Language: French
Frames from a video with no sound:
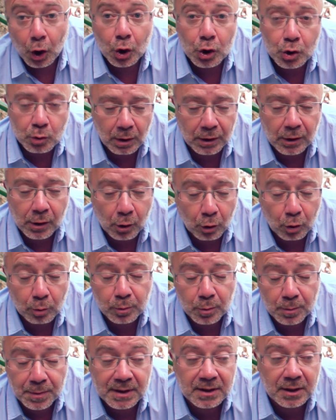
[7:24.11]
Je crois d'ailleurs que le
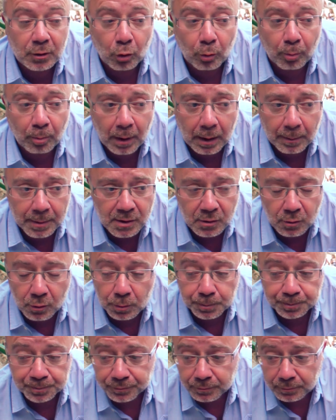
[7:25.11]
public s'y trompe pas parce que
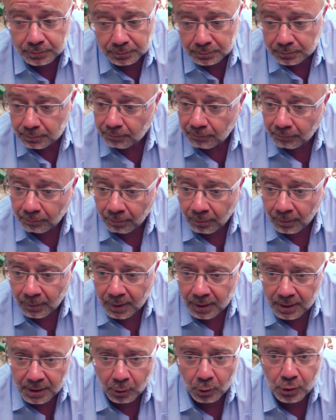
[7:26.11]

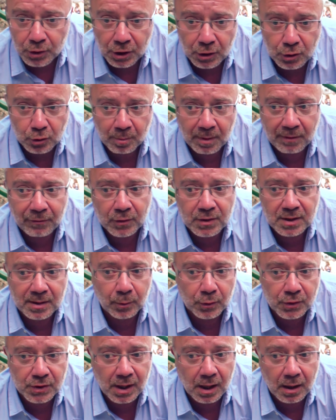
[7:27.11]
ils recherche pas
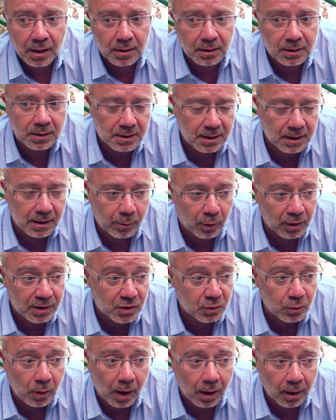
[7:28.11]
forcément ça. C'est d'abord
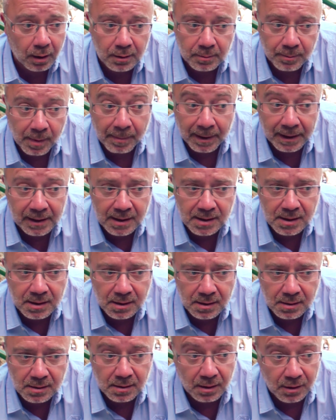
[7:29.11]
l'histoire, hein, même pas le
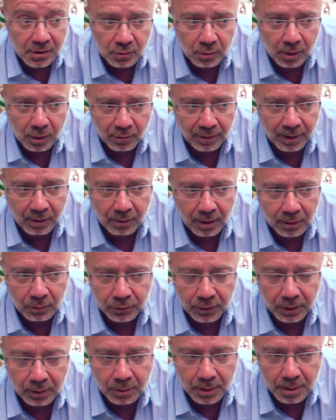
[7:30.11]
casting, c'est l'histoire qu'on va leur
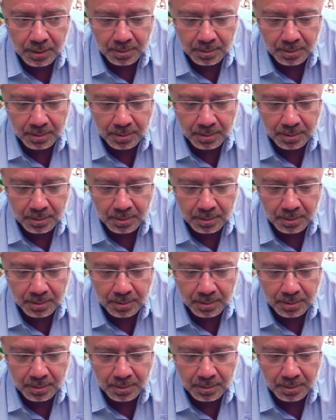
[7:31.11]
raconter.